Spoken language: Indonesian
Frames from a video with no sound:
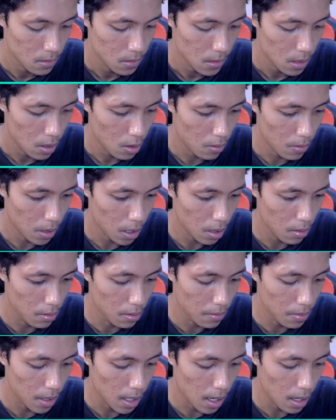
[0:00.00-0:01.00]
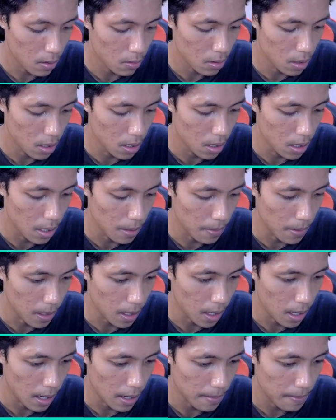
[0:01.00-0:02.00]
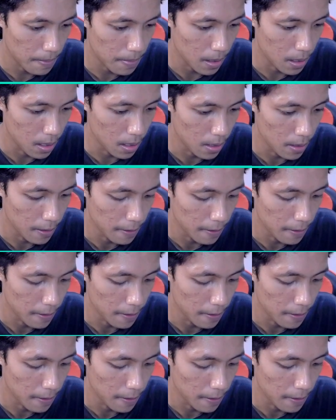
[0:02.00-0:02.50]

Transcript: Aku masih belum tahu nih dia pakai apa nih.